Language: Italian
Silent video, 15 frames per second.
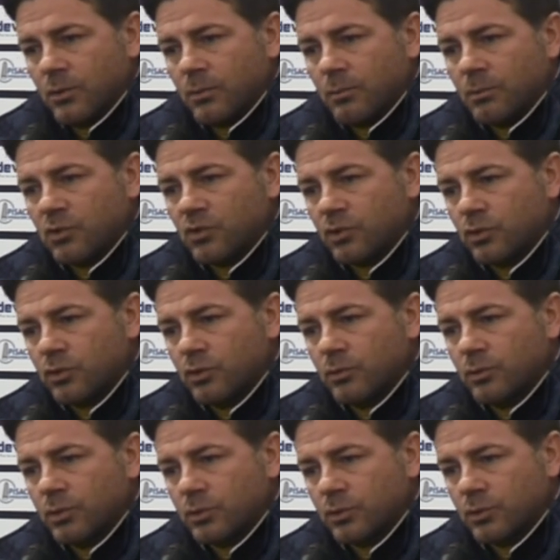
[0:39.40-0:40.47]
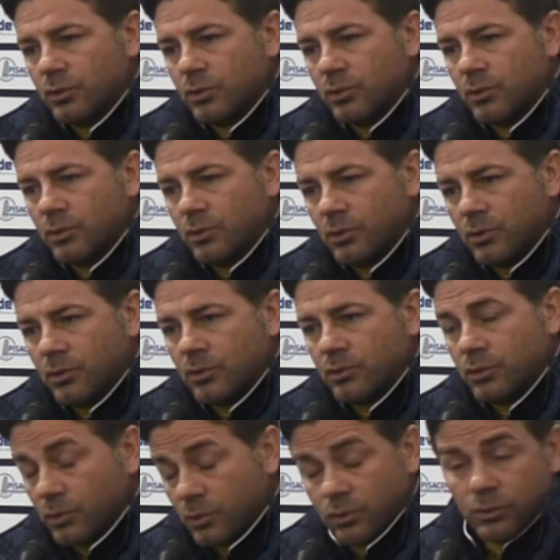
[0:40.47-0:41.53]
mi sono dovuto, ho
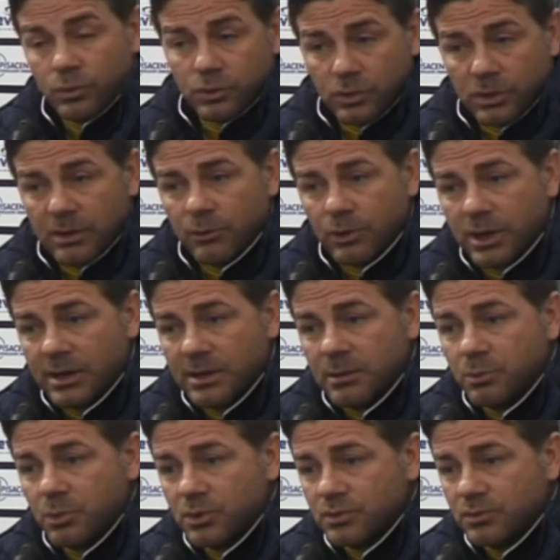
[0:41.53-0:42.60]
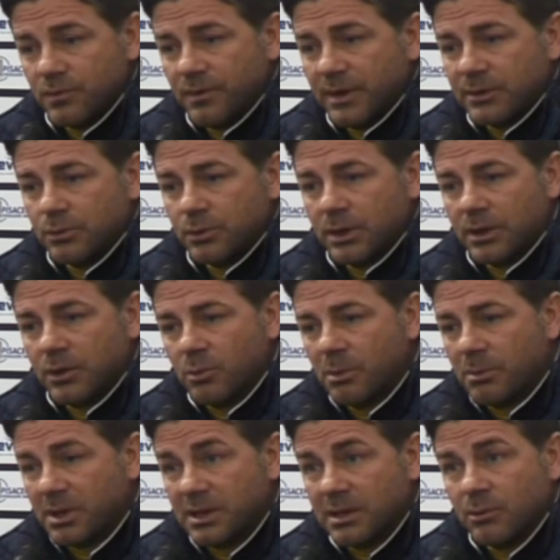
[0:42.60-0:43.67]
dovuto lavorare di più sul fatto che come
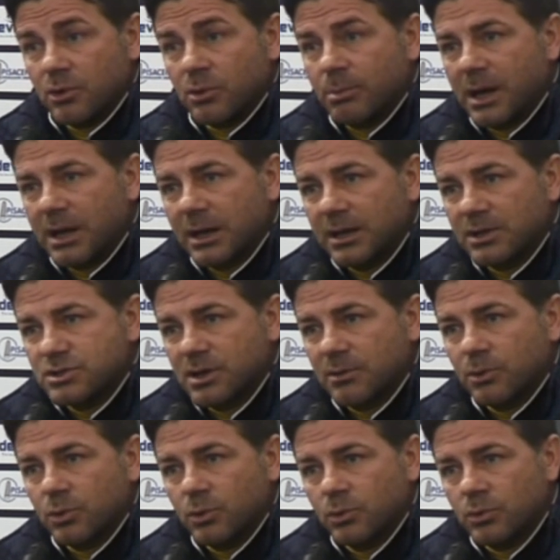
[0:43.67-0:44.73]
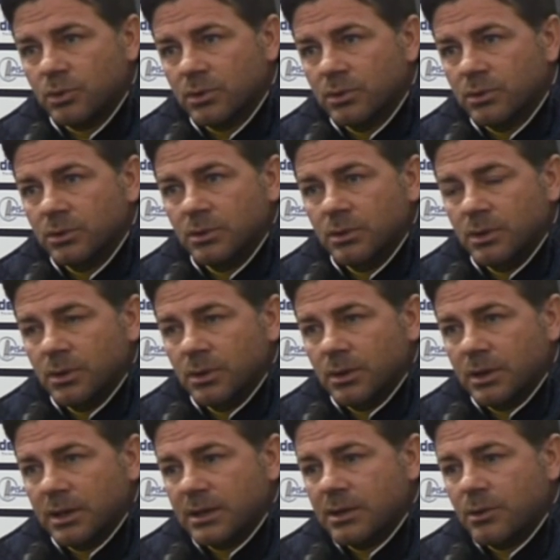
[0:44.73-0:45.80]
prendevano palla lanciavano lungo
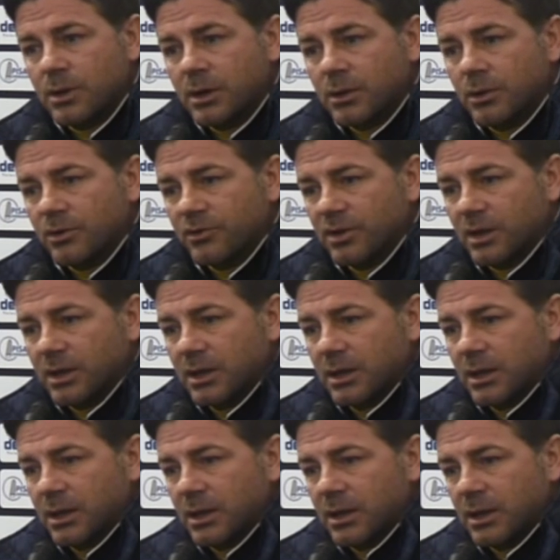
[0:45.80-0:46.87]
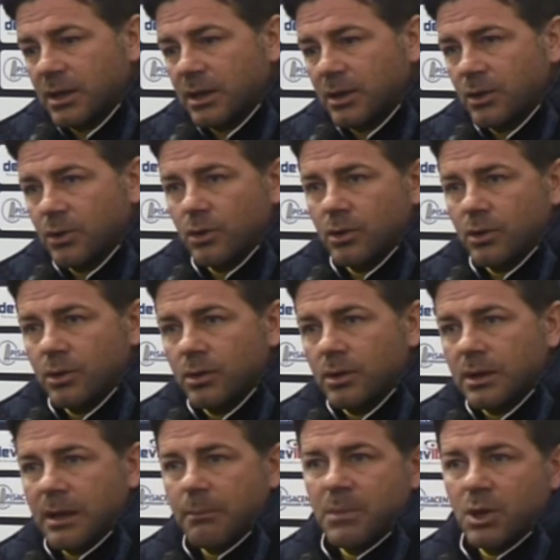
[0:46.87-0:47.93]
ed è una cosa che,
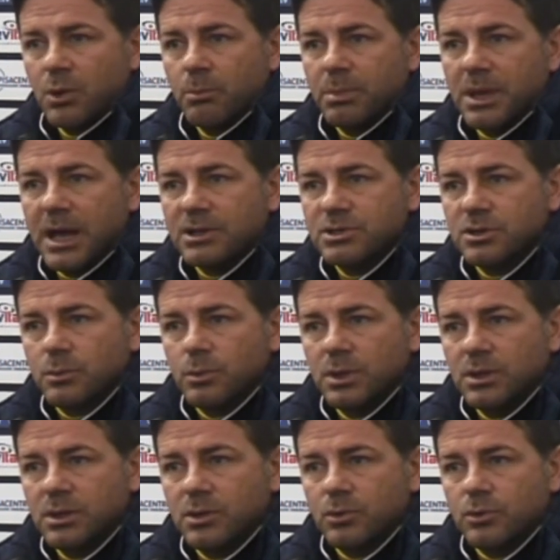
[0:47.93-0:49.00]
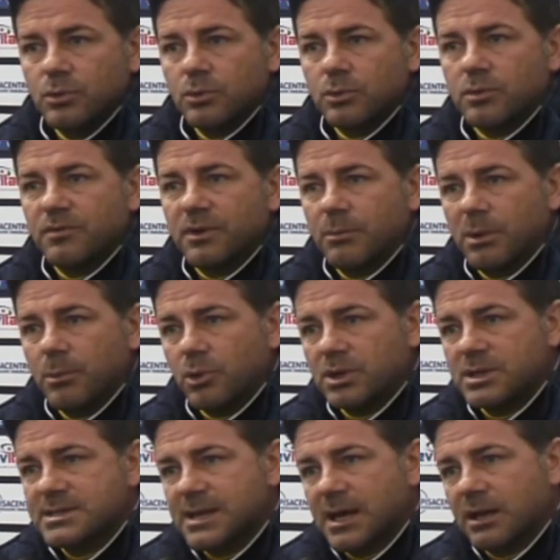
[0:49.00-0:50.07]
che a me non piace quindi ho dovuto far
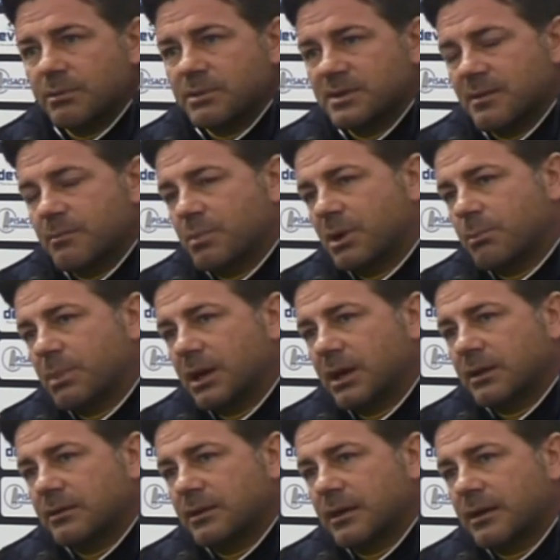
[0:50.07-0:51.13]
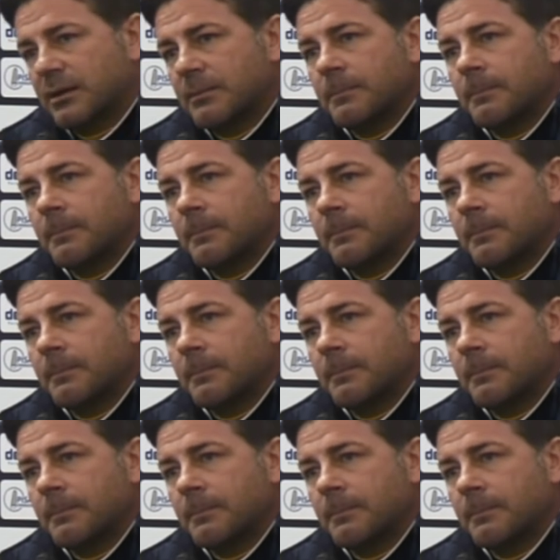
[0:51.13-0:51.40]
memorizzare sempre palla a terra